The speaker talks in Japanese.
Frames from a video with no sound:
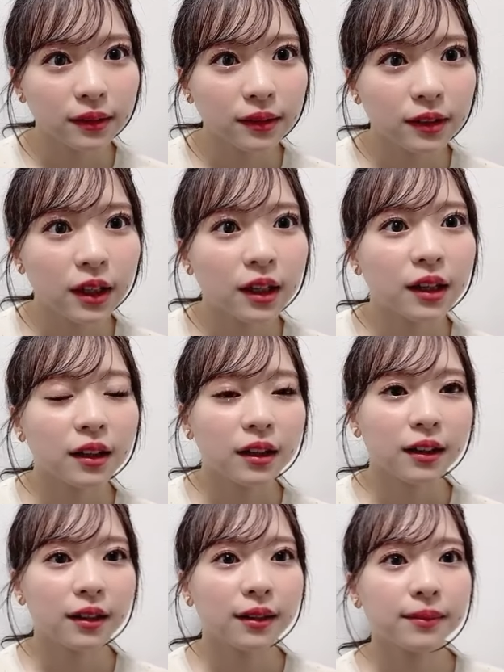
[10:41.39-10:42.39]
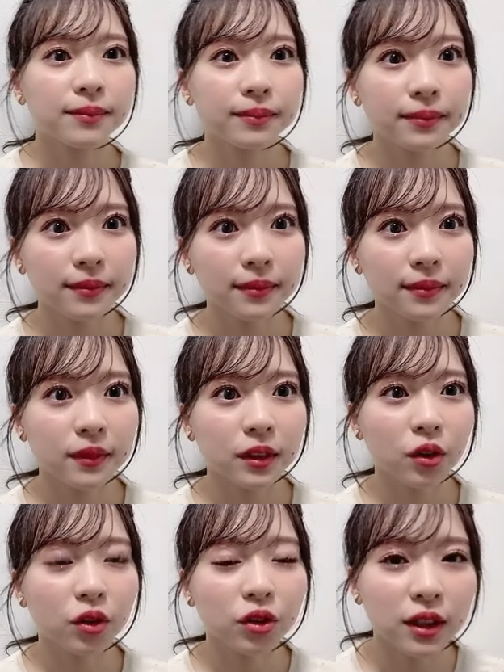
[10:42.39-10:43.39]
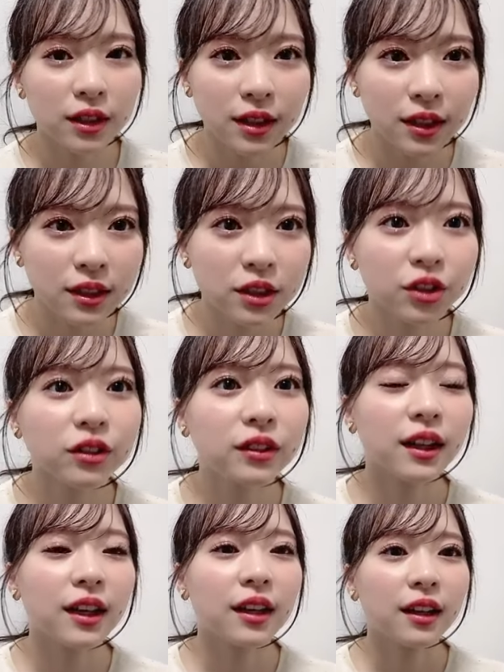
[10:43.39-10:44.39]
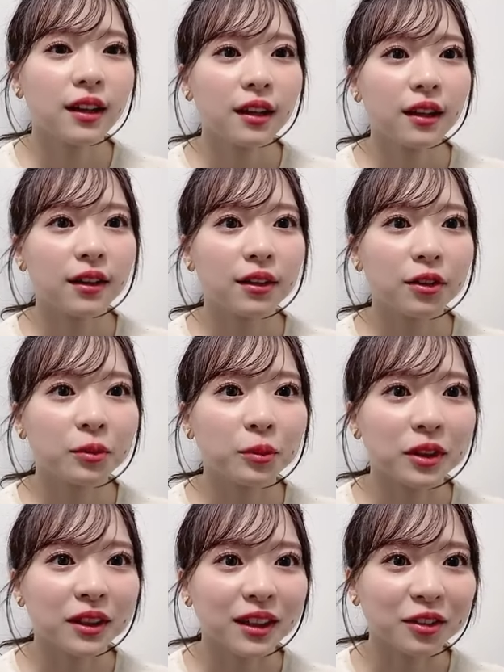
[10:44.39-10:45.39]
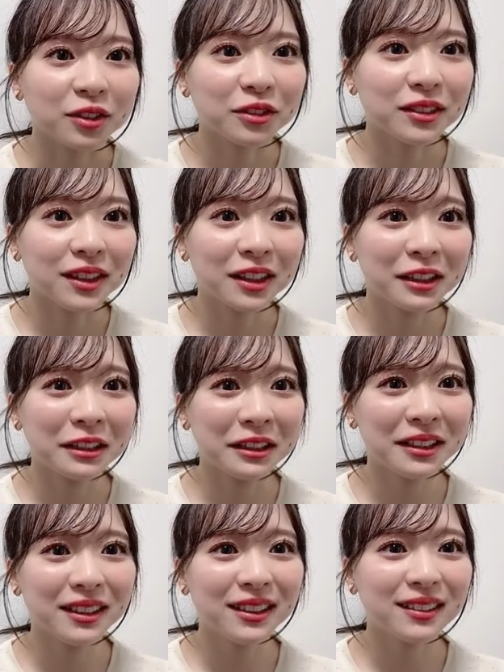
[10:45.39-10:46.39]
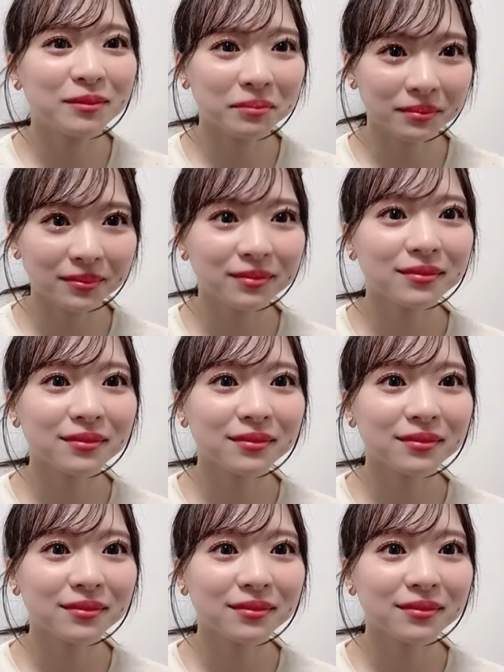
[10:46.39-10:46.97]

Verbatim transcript: じゃあこういう決断しようって思えたというか、えー、うん